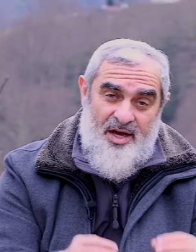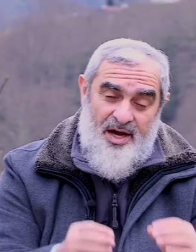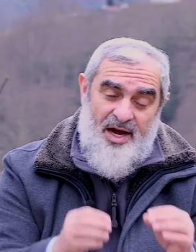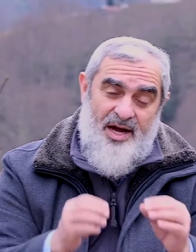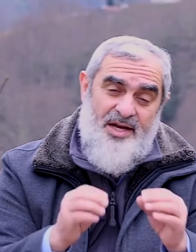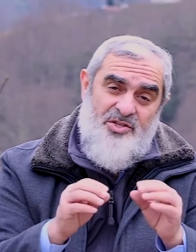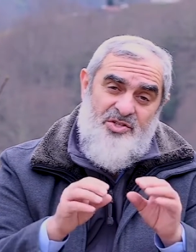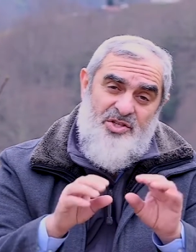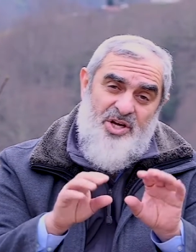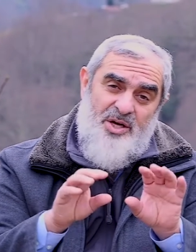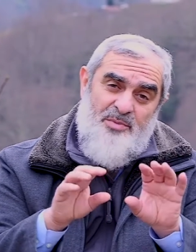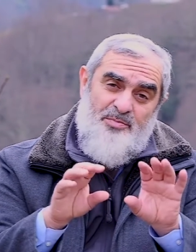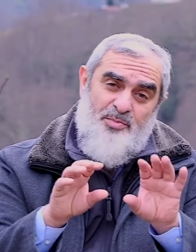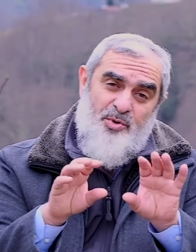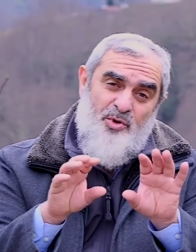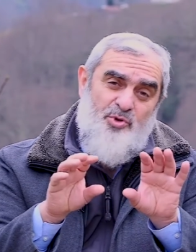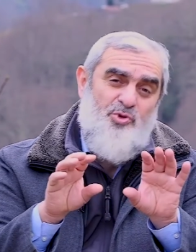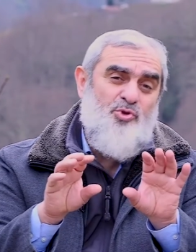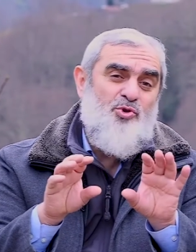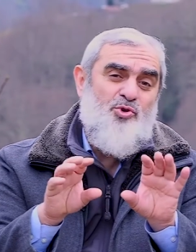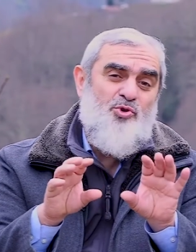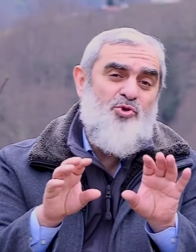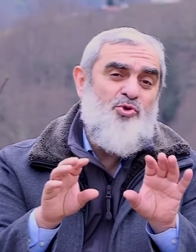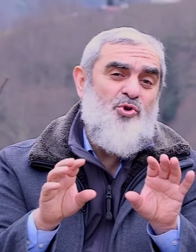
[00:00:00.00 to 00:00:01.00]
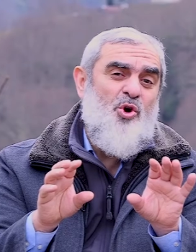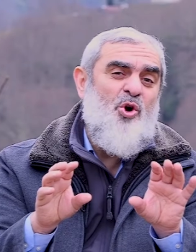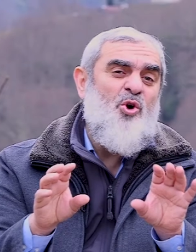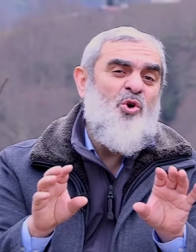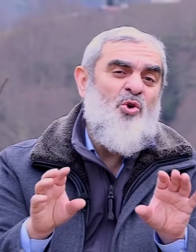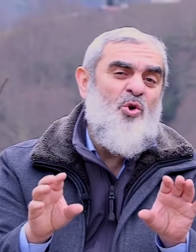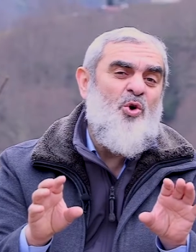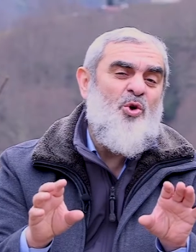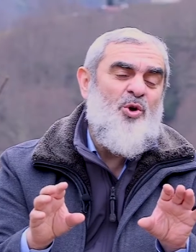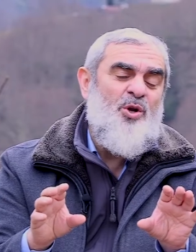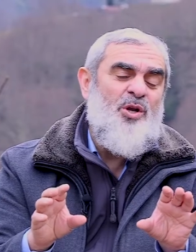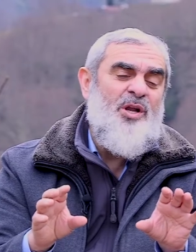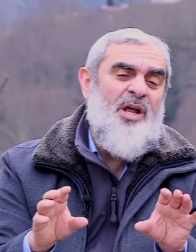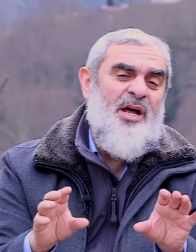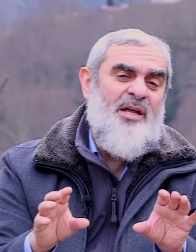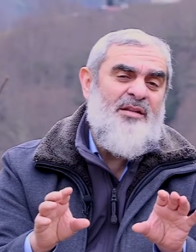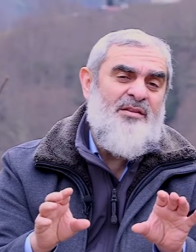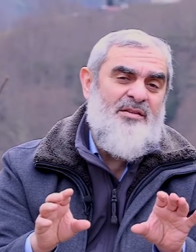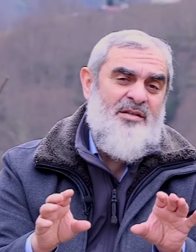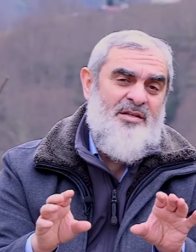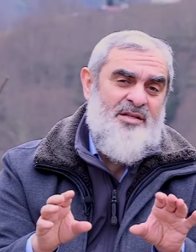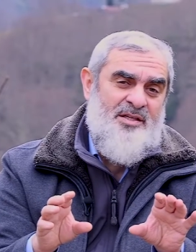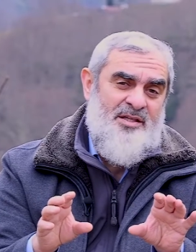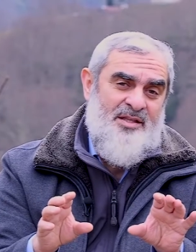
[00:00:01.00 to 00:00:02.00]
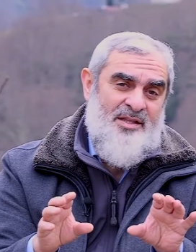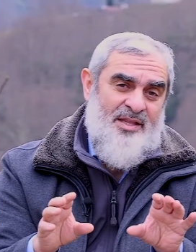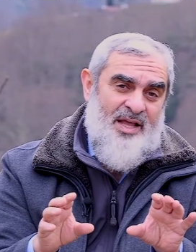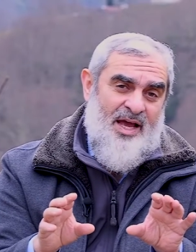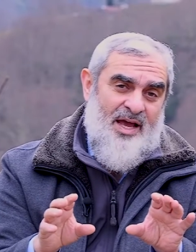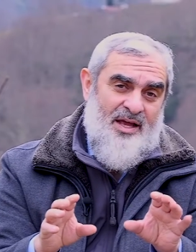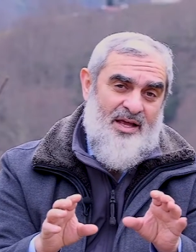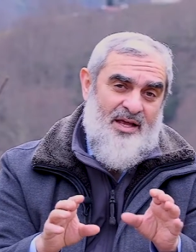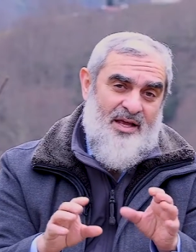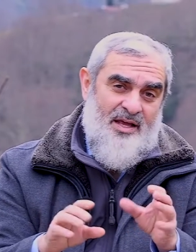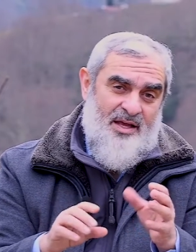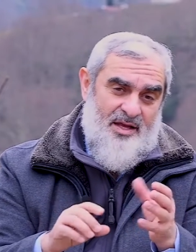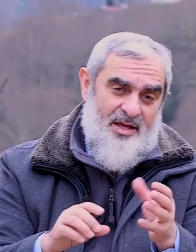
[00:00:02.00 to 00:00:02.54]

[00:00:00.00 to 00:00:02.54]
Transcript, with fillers: Ancak pozisyon kullandığında